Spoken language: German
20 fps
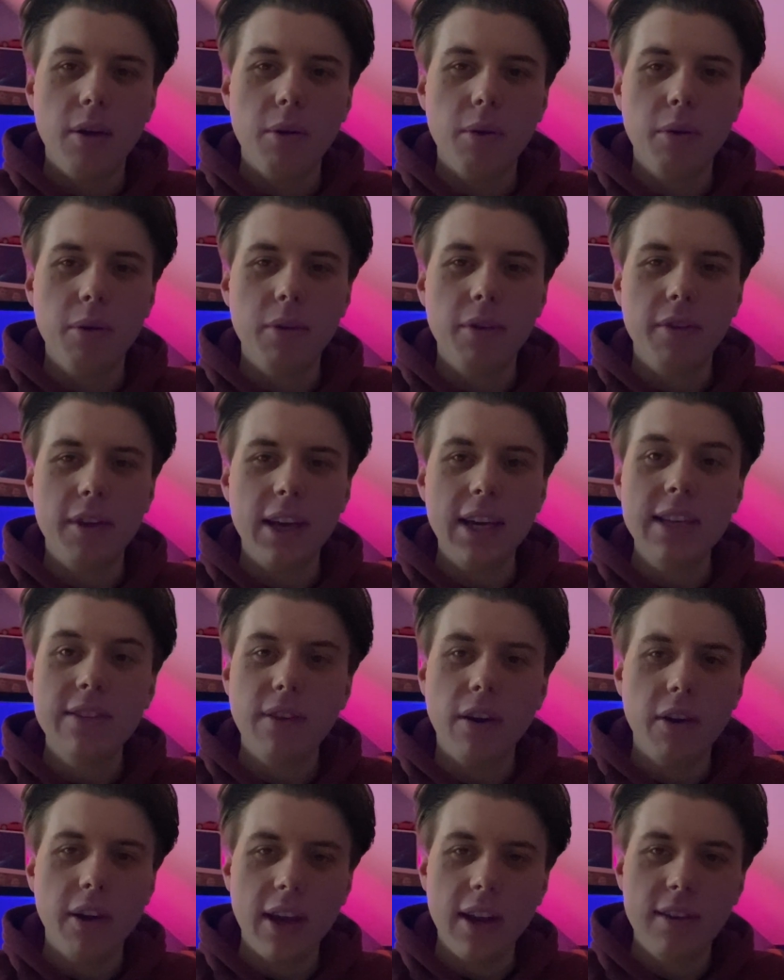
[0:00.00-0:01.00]
Und ich
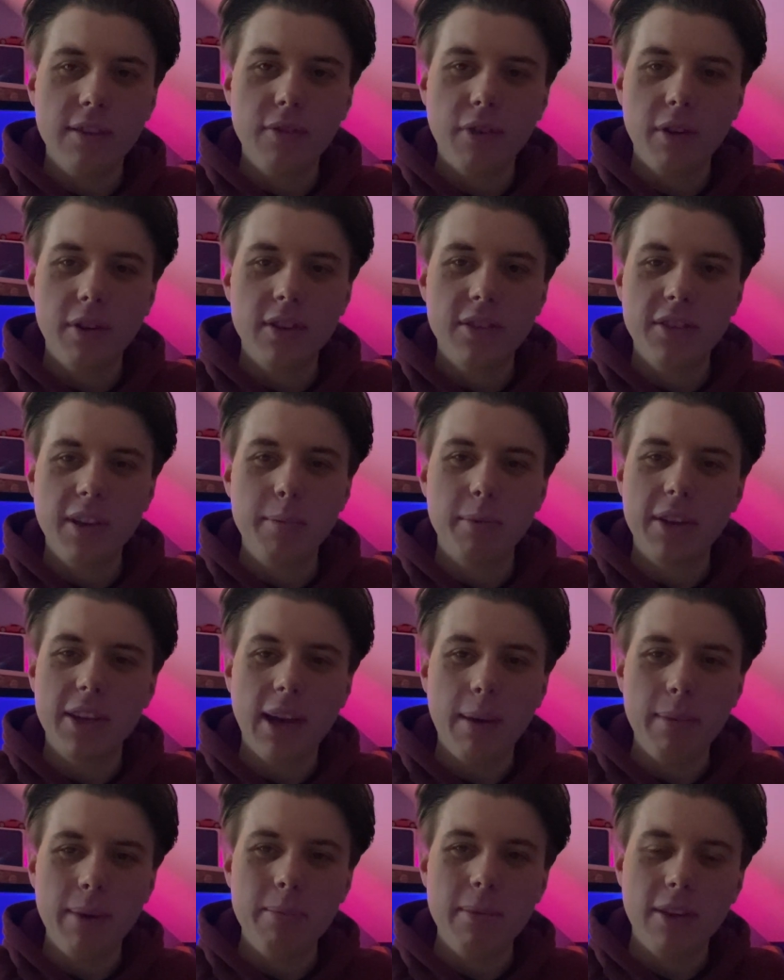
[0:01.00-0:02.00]
war auch relativ freundlich zu ihm und ich
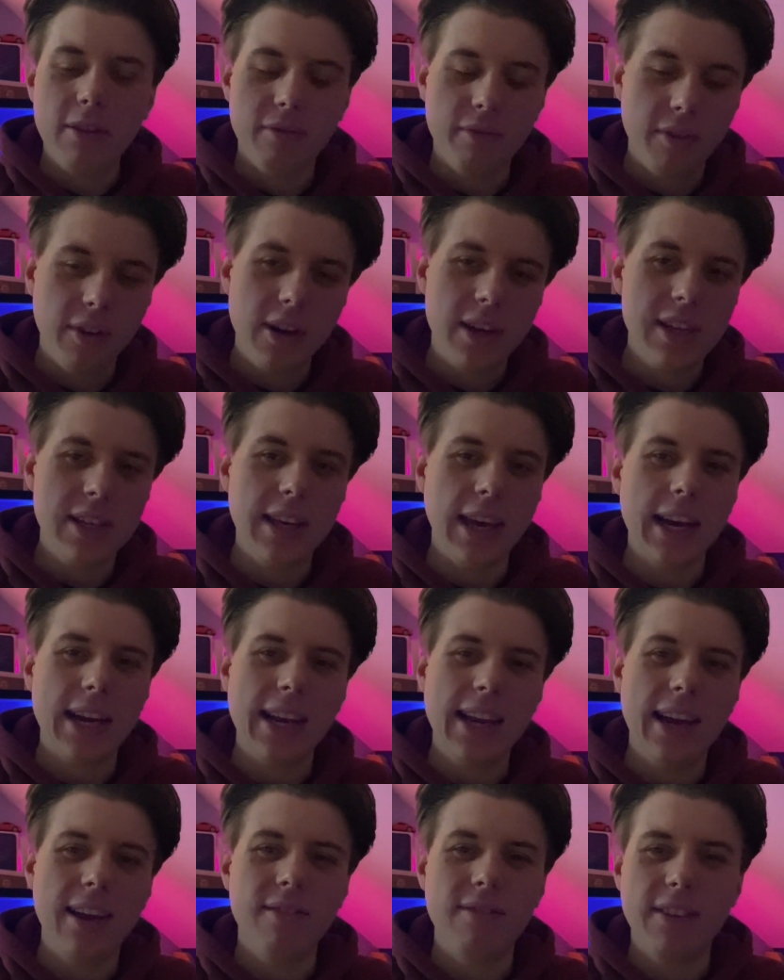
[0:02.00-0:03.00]
habe ihm das wirklich
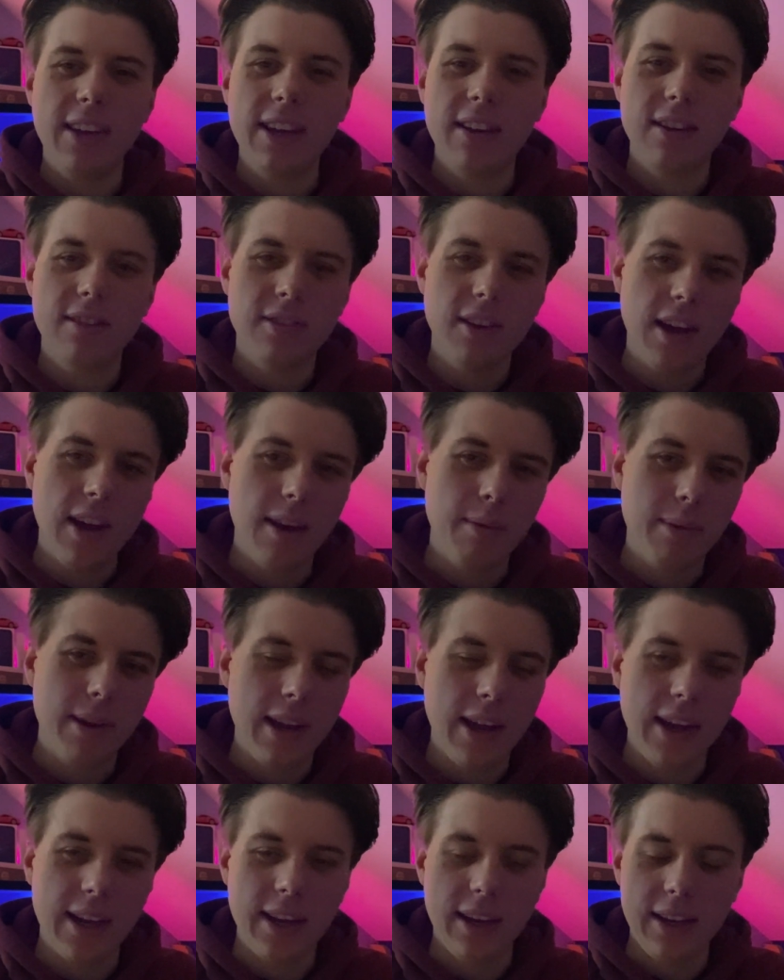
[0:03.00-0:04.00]
erklärt wie zu einem
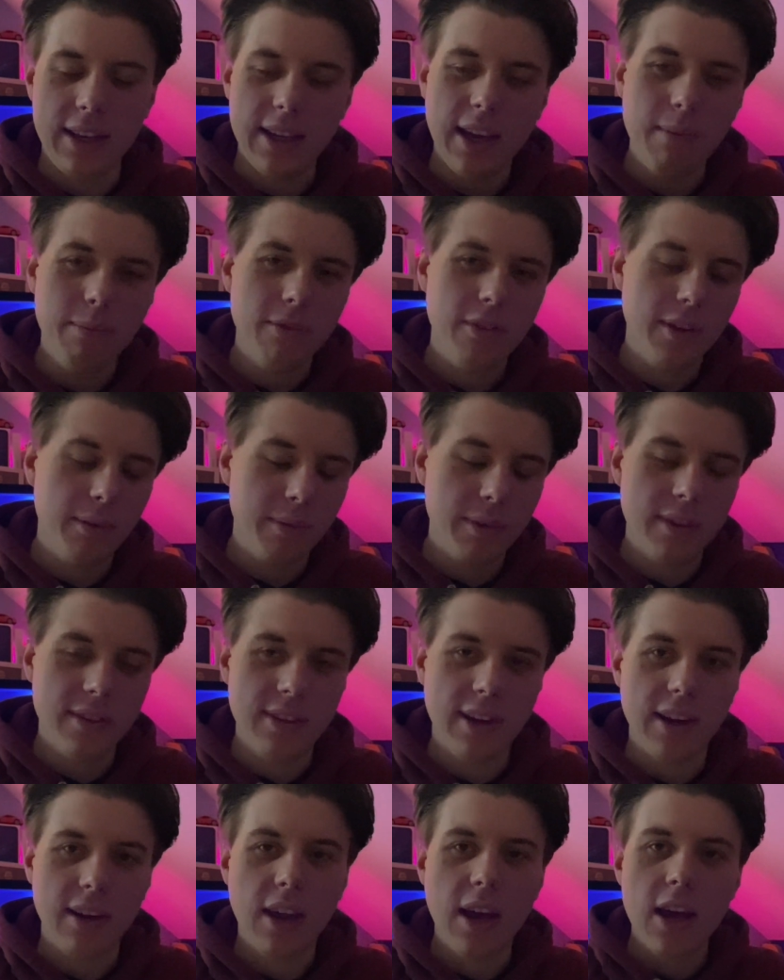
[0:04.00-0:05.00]
Kleinkind. Ich habe zu ihm
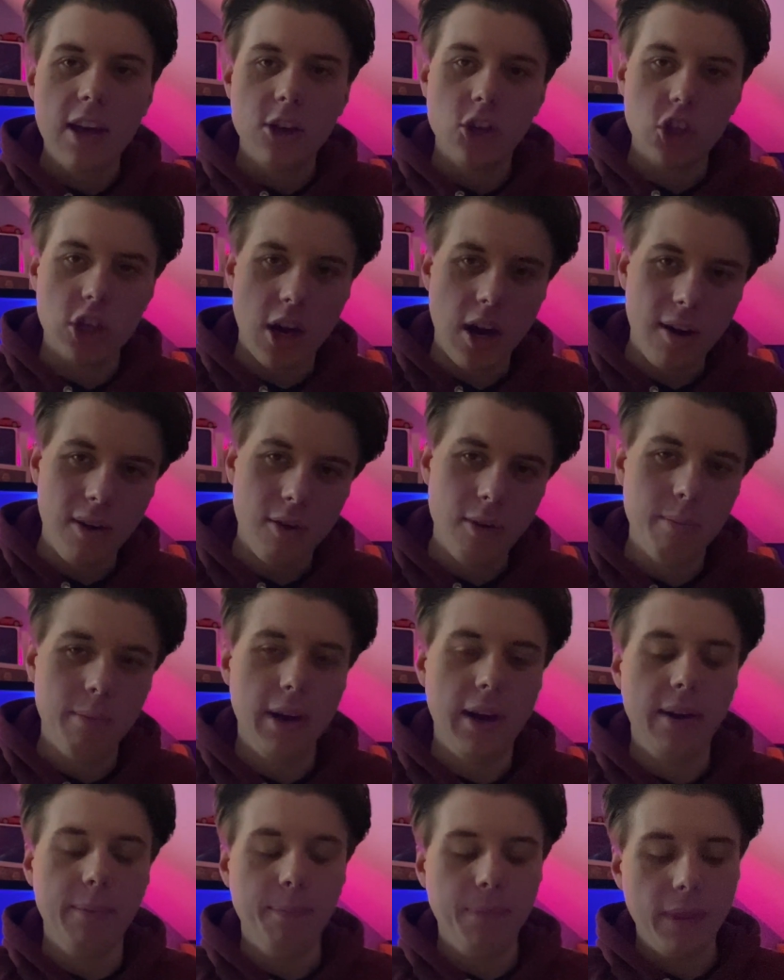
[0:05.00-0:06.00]
gesagt, schau
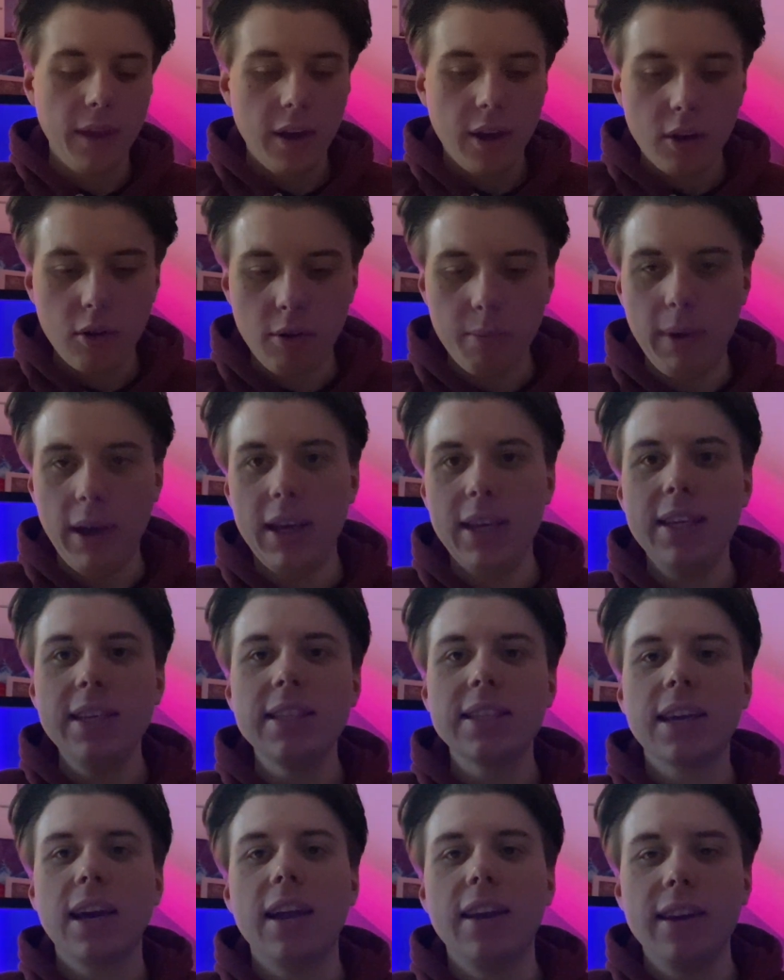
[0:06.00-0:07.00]
mal, guck mal,
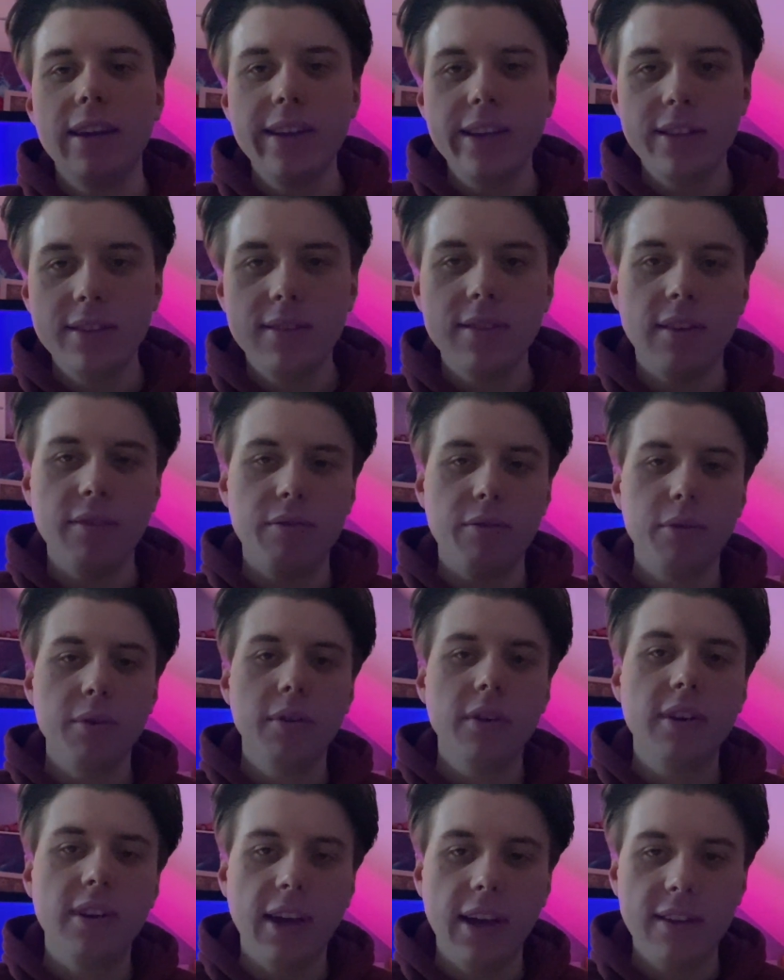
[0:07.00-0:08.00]
ich kann nichts
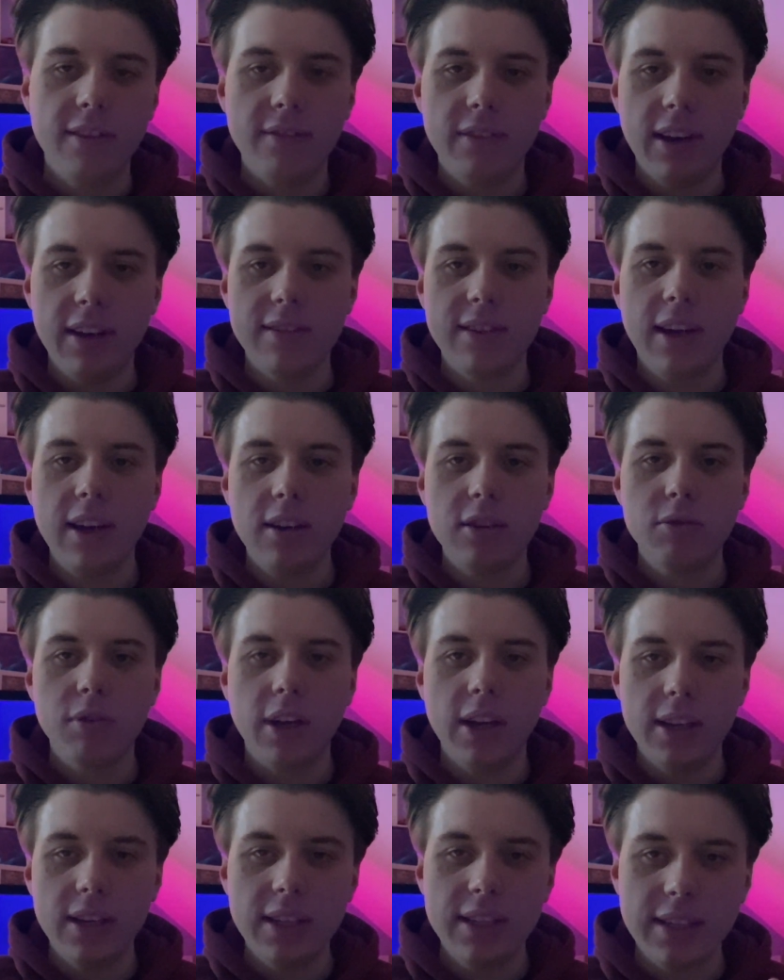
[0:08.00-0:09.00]
dafür, dass wir das
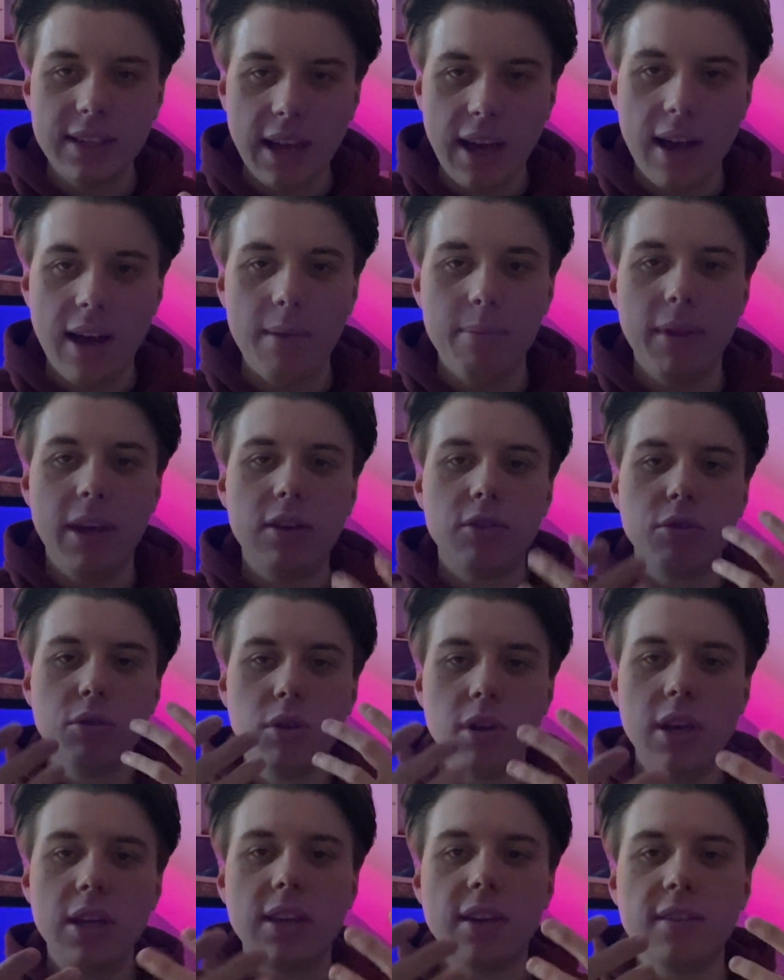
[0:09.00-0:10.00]
aktuell nicht da haben.
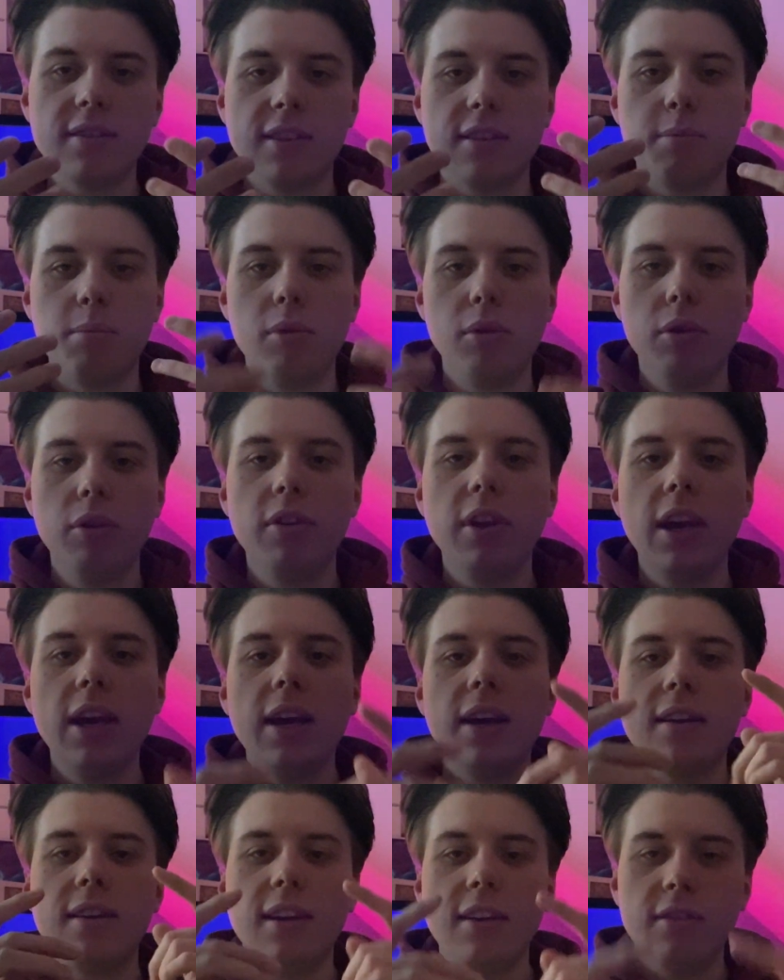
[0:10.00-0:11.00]
Natürlich ist das blöd,
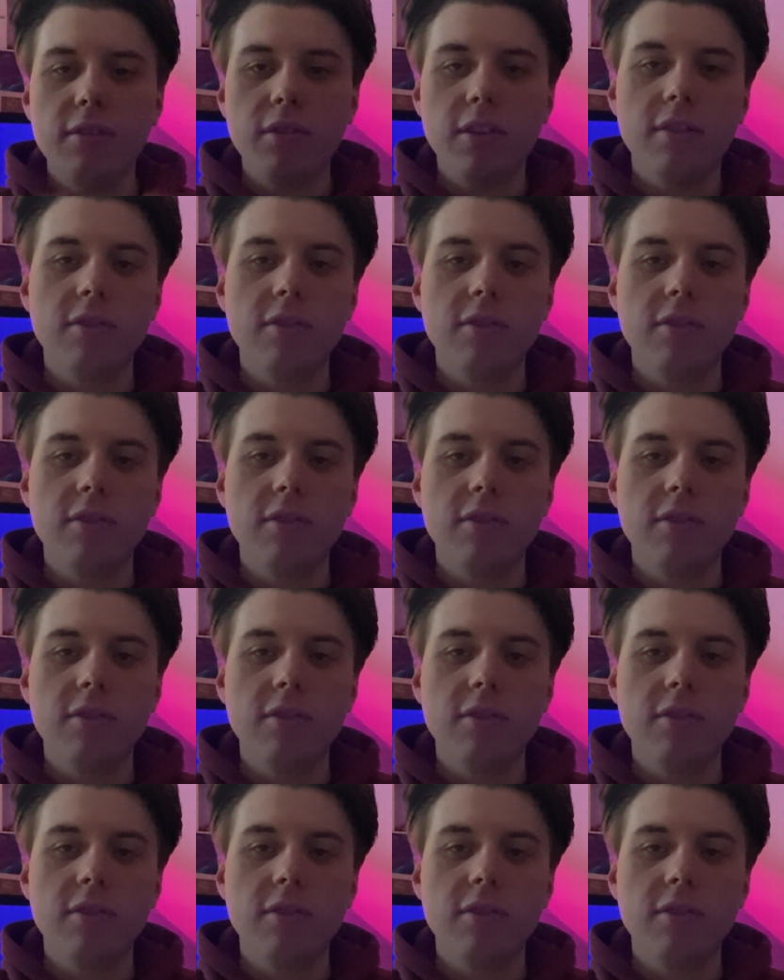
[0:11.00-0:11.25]
dass du jetzt